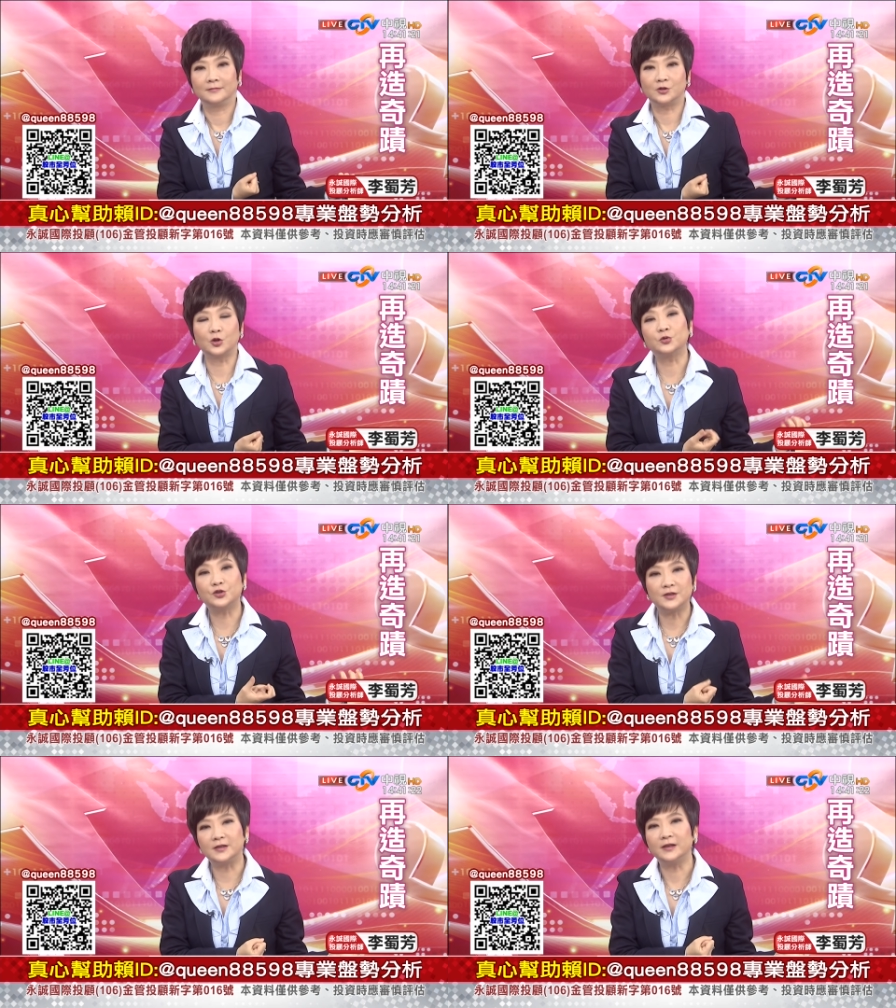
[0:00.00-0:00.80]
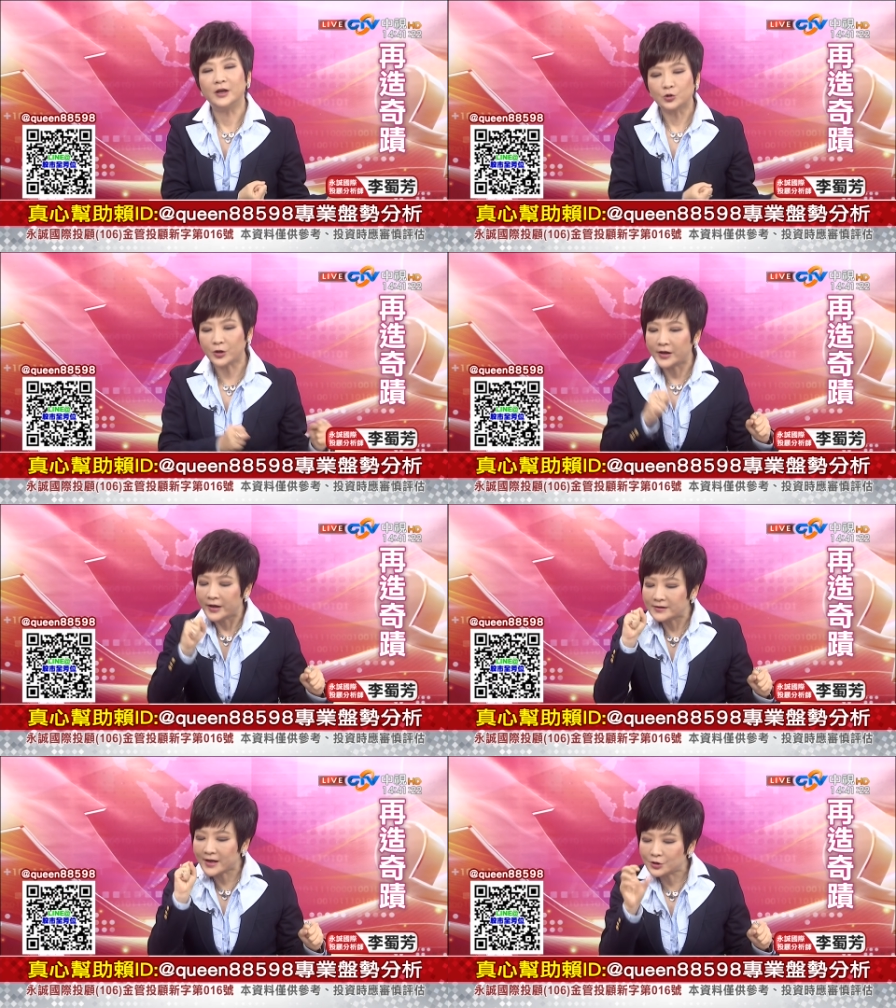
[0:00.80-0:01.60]
收资金，所以
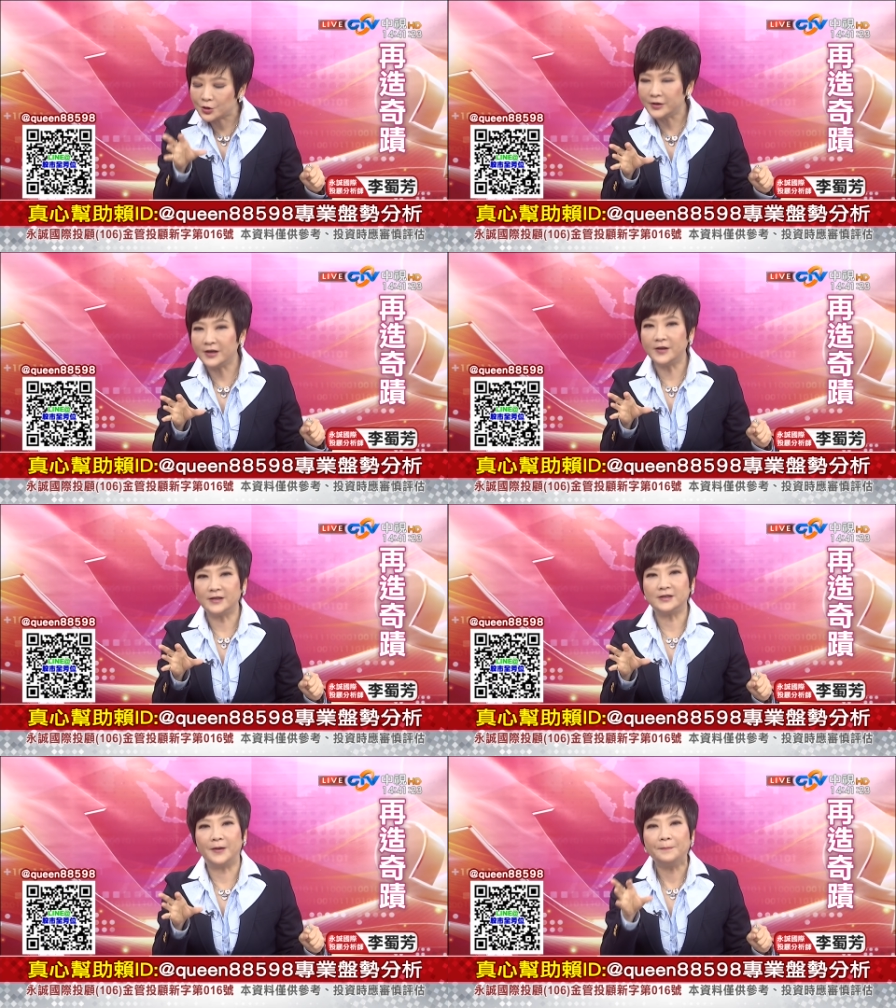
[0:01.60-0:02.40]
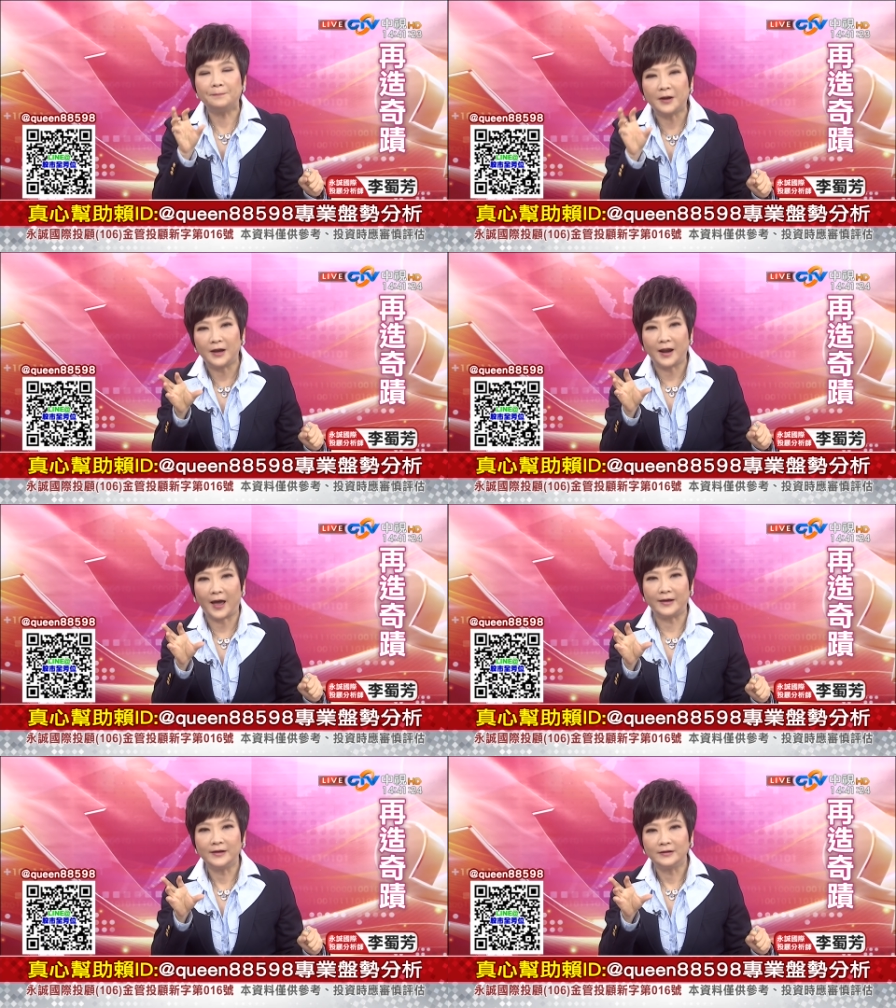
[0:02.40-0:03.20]
在旧历年前本
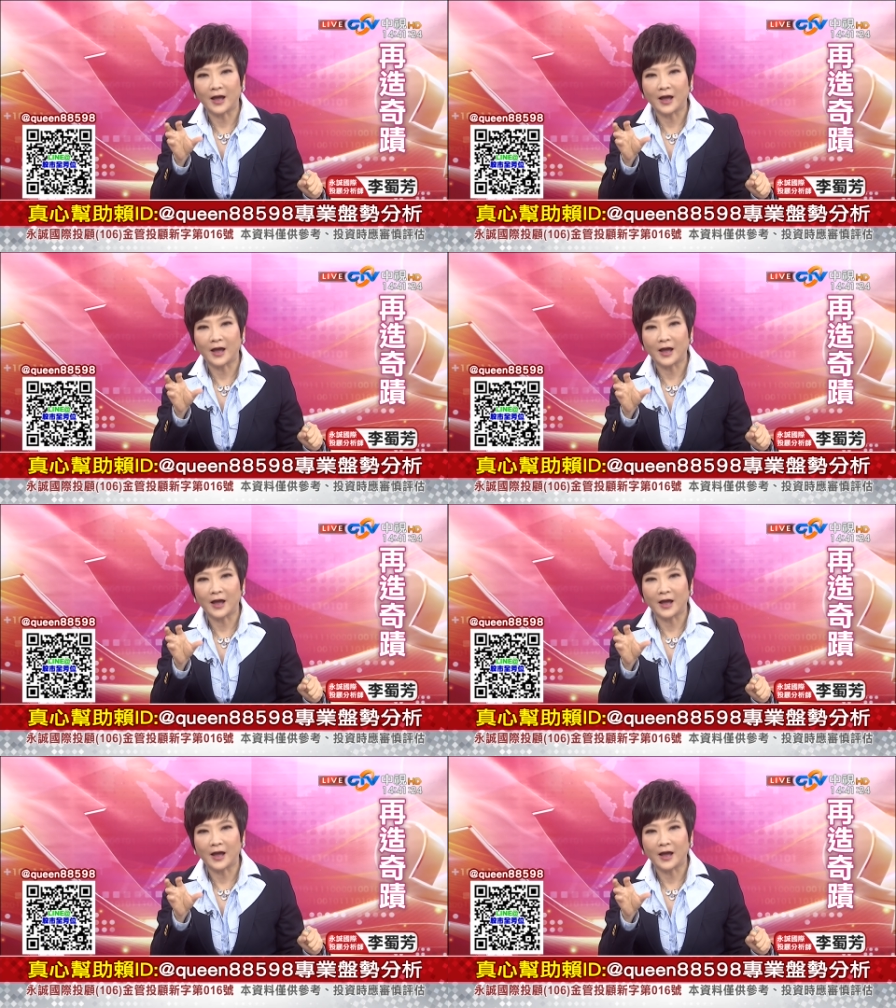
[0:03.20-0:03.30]
来。